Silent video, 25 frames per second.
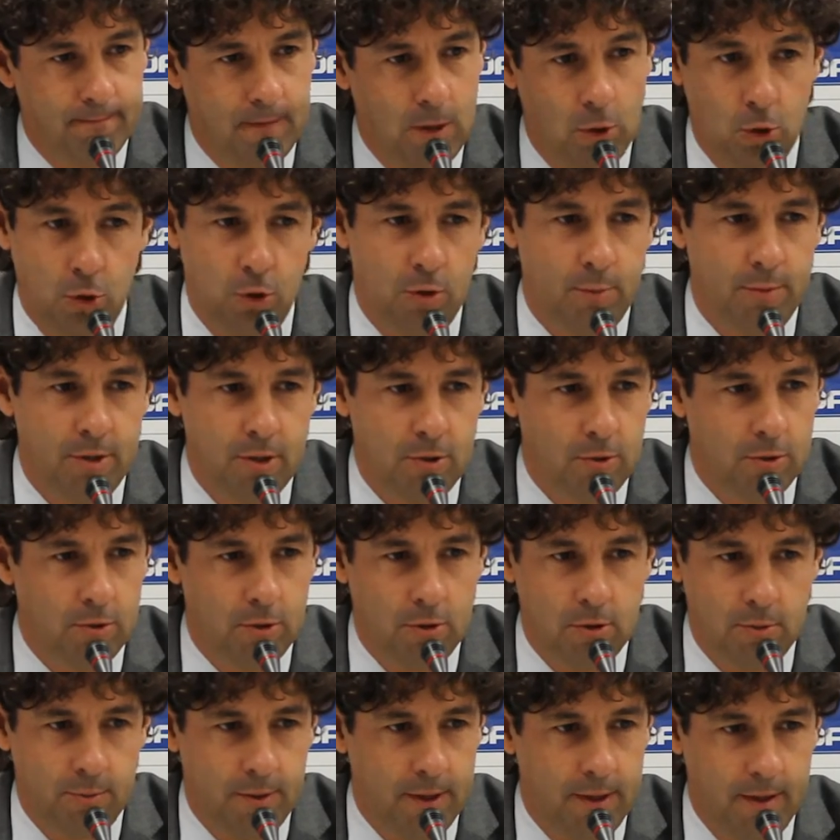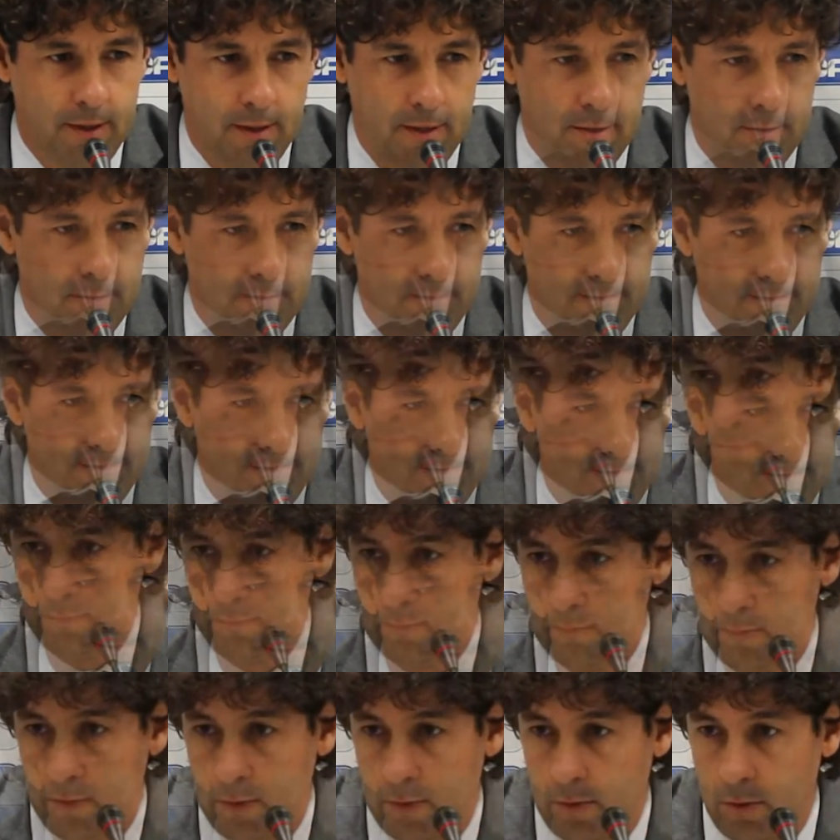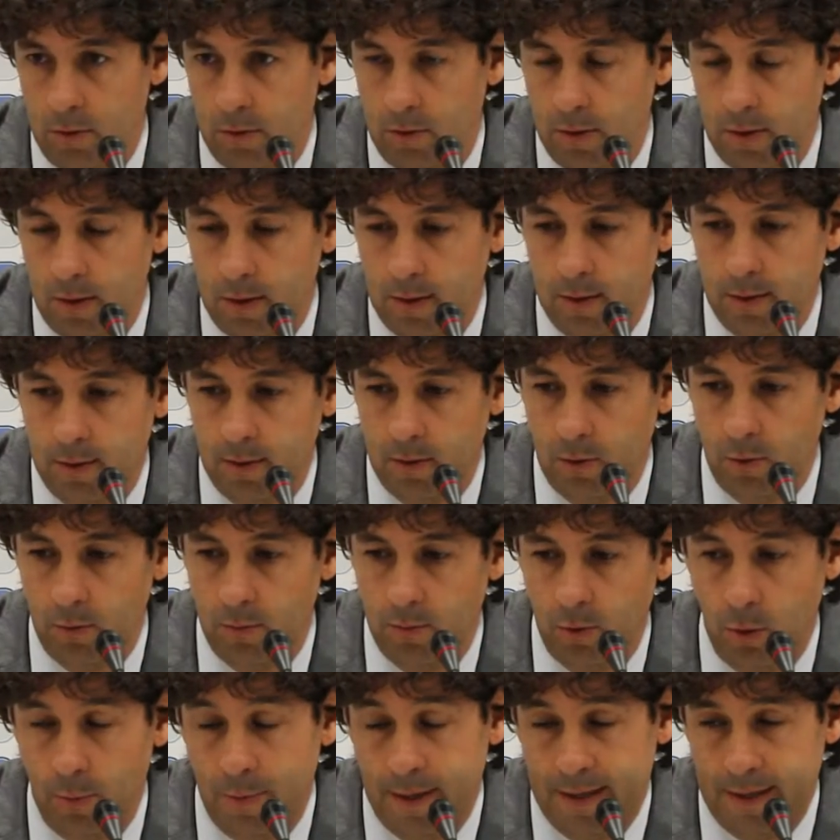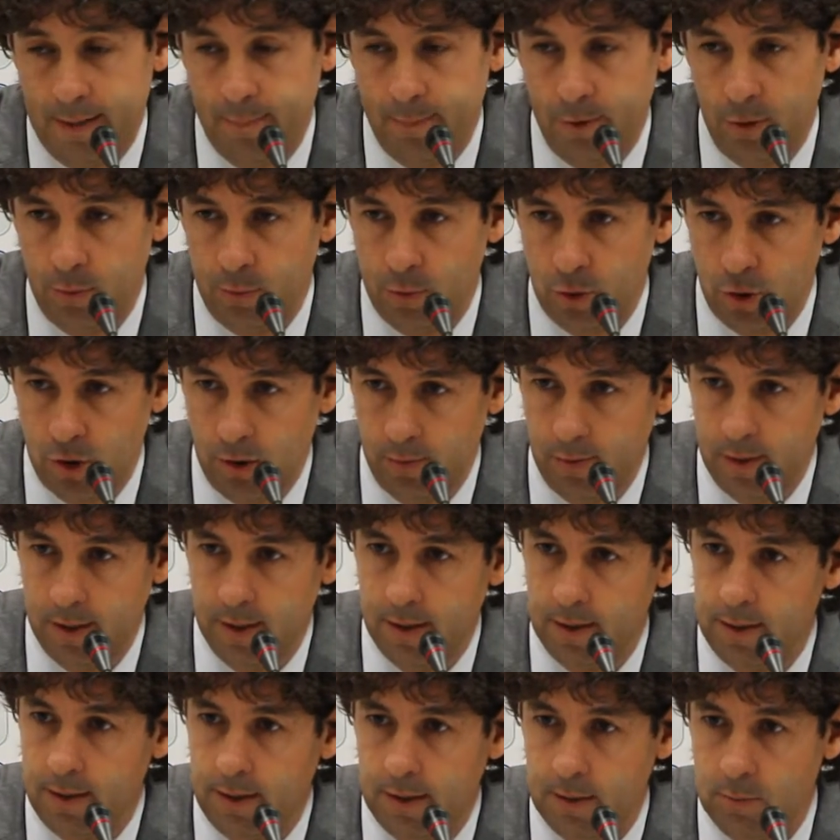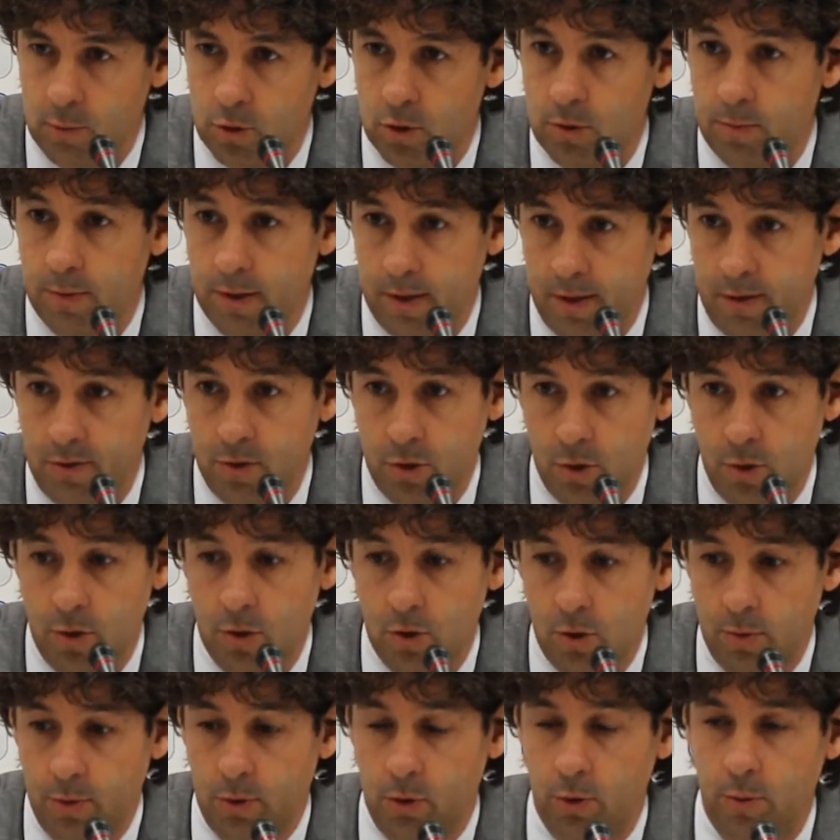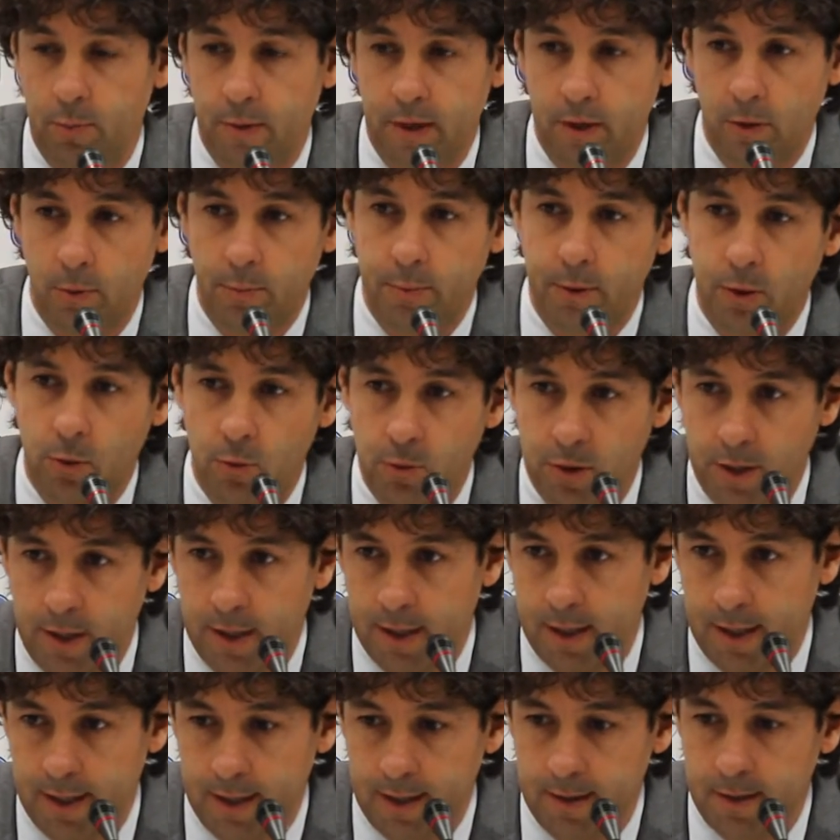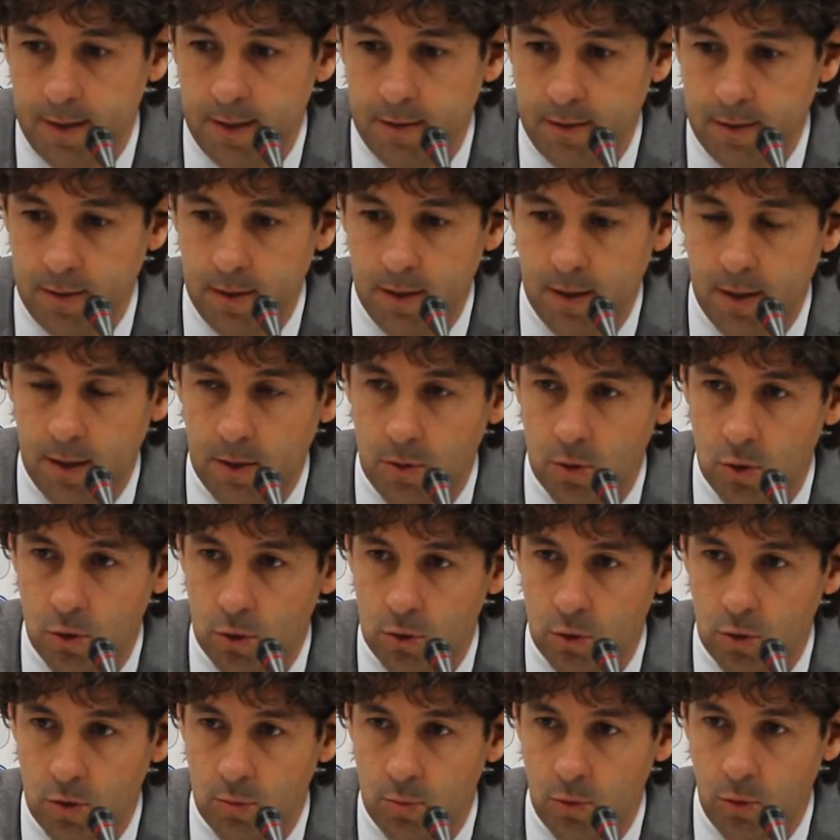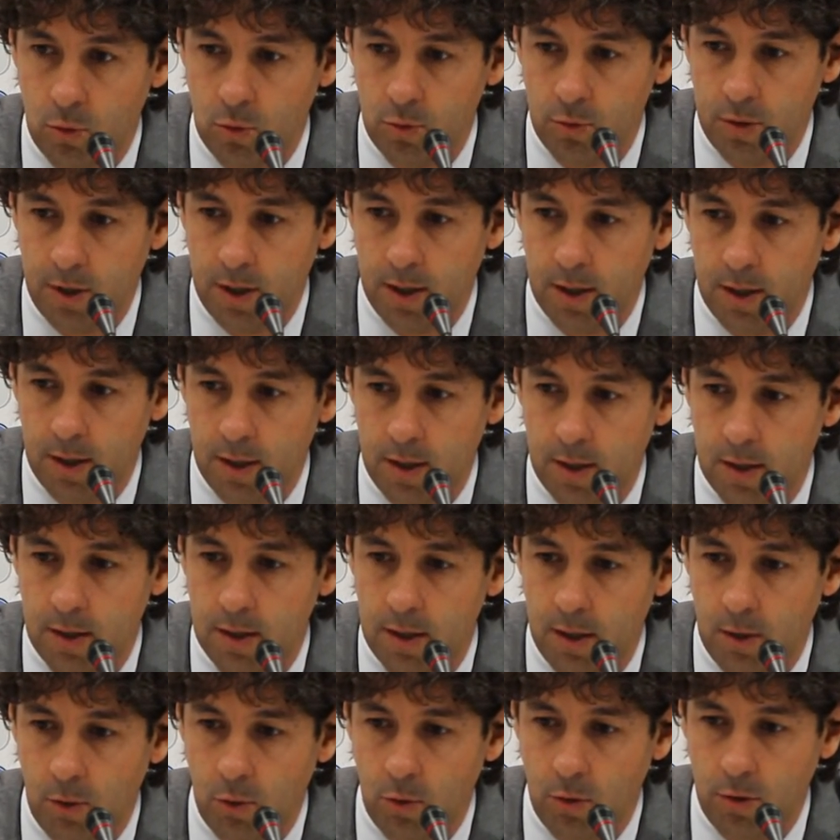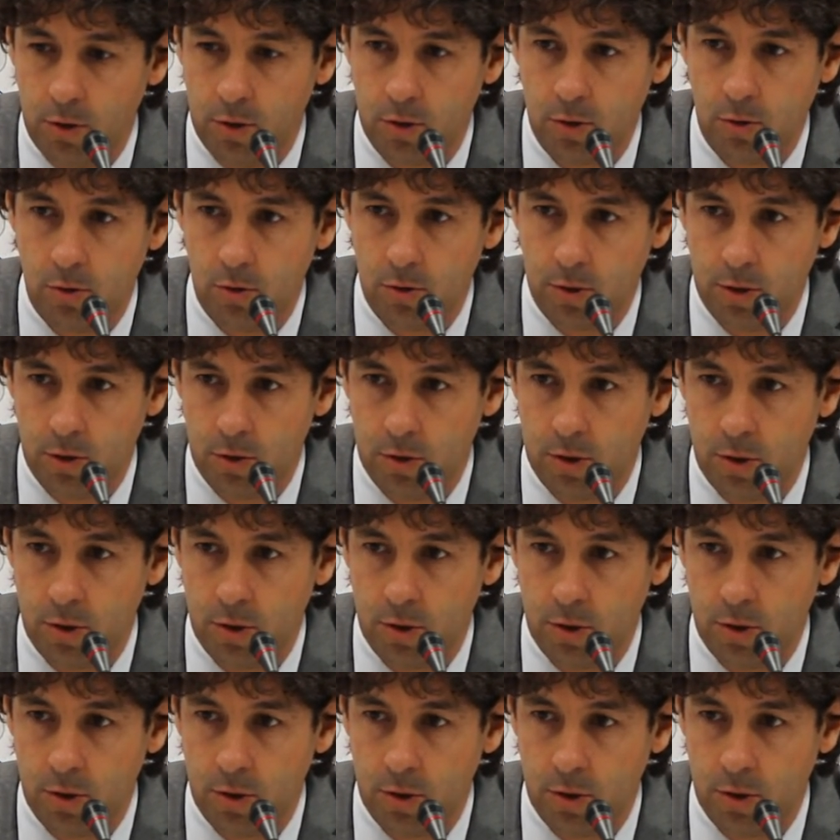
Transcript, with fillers: Los nombres no te los voy a dar aún. lo, más rápido posible queremos tomar decisiones, sobre todo para no perjudicar a nadie, ni a nosotros como club, ni a, los jugadores con los que no se